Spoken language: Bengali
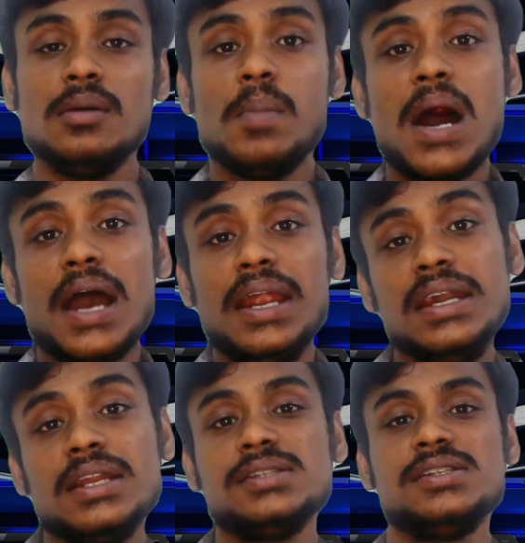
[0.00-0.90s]
বা
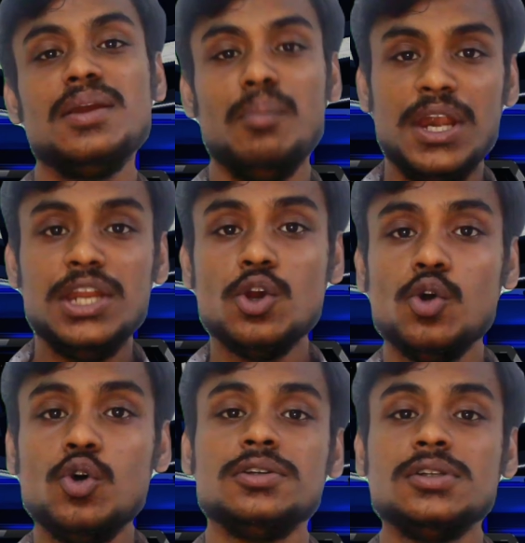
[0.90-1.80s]
ইন্টারেস্টিং ভিডিও
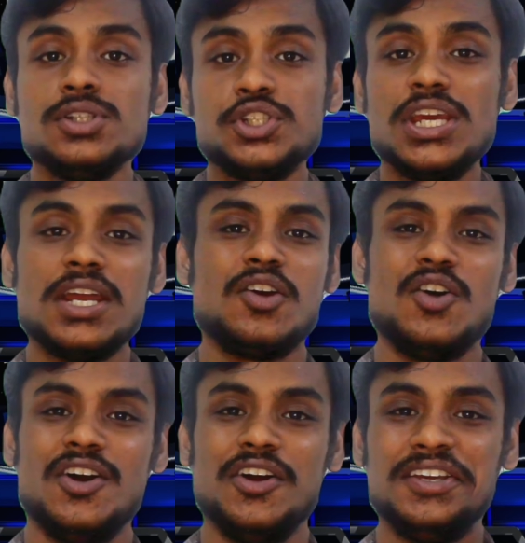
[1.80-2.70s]
শেয়ার
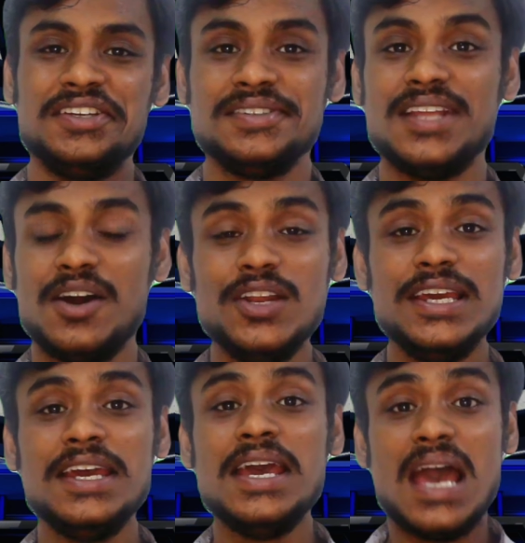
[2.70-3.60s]
করা হয়
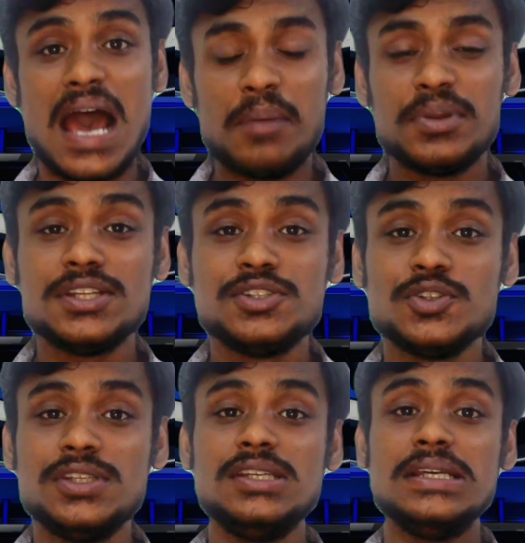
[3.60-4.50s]
তাহলে আপনাদের
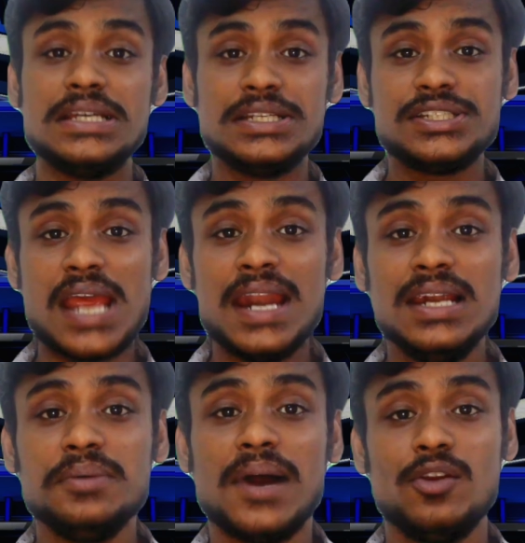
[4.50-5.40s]
যদি
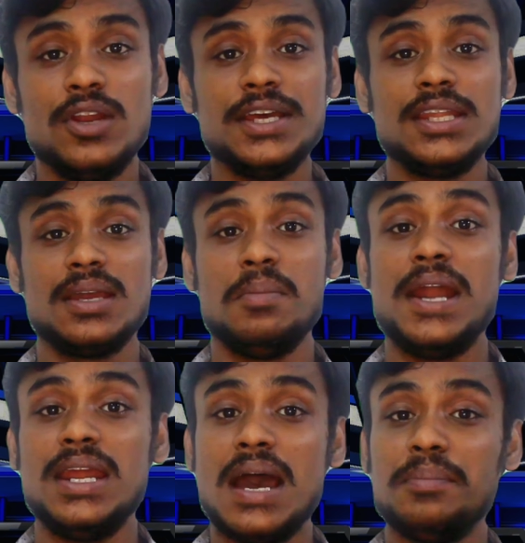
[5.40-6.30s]
চ্যানেলটি ভালো লেগে থাকে
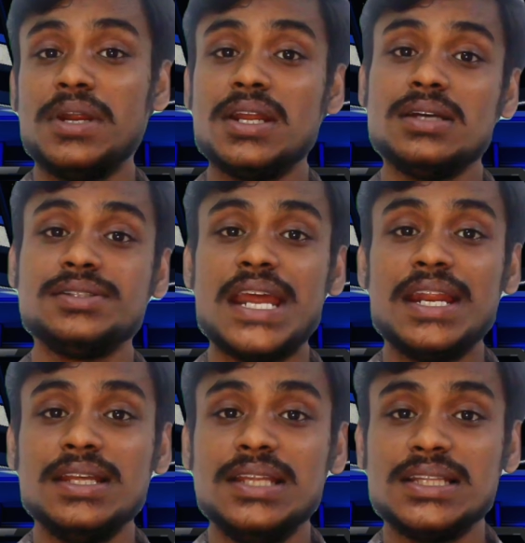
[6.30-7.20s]
মানে আপনারা
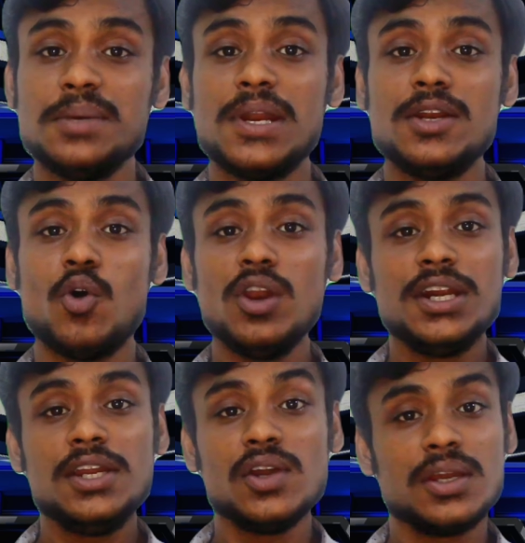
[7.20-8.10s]
চ্যানেলে দেখতে পারেন
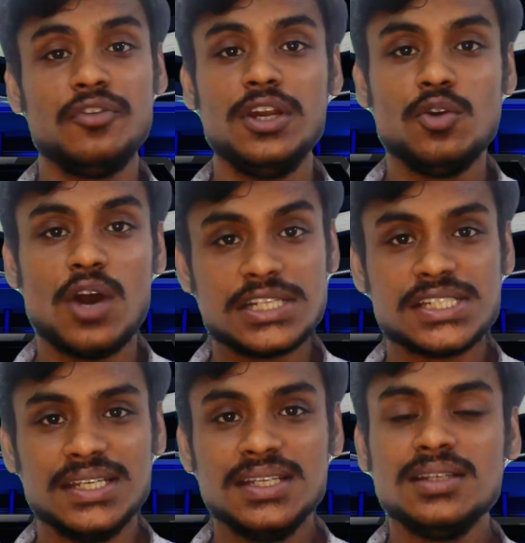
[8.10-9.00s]
অলরেডি অনেক ভিডিও
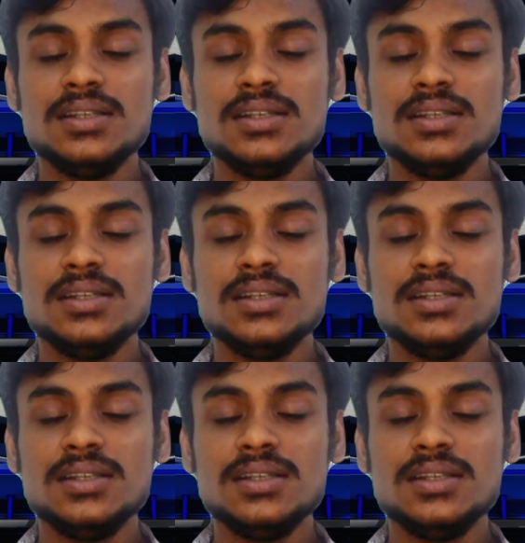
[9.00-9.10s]
আছে